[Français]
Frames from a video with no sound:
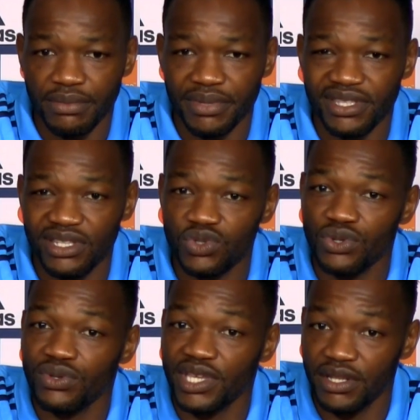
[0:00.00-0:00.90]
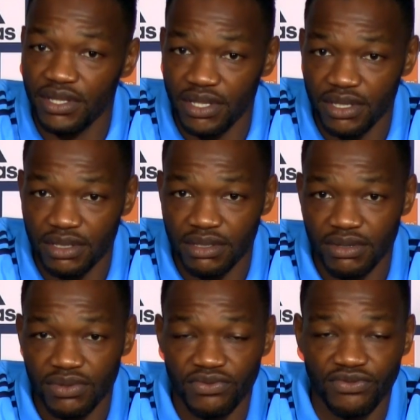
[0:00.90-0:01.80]
prennent des jours de qualité,
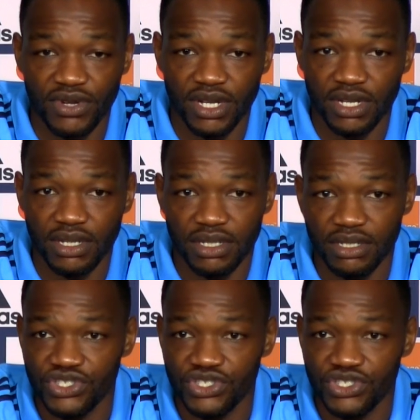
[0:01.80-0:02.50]
quand on voit euh,